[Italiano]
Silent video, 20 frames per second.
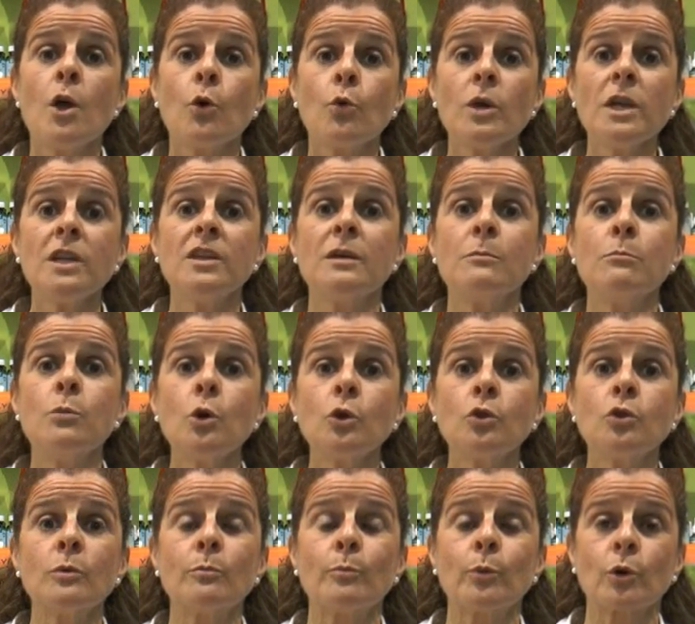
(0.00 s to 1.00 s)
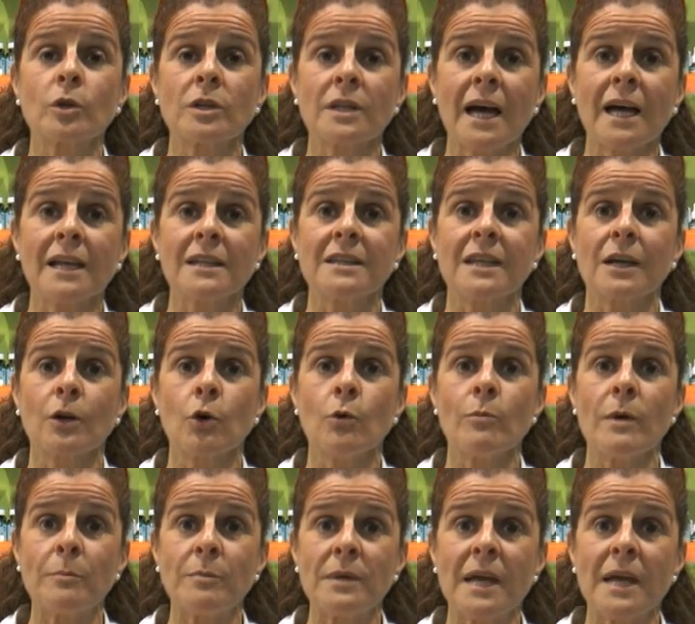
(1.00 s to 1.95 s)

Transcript: Quindi molto importante come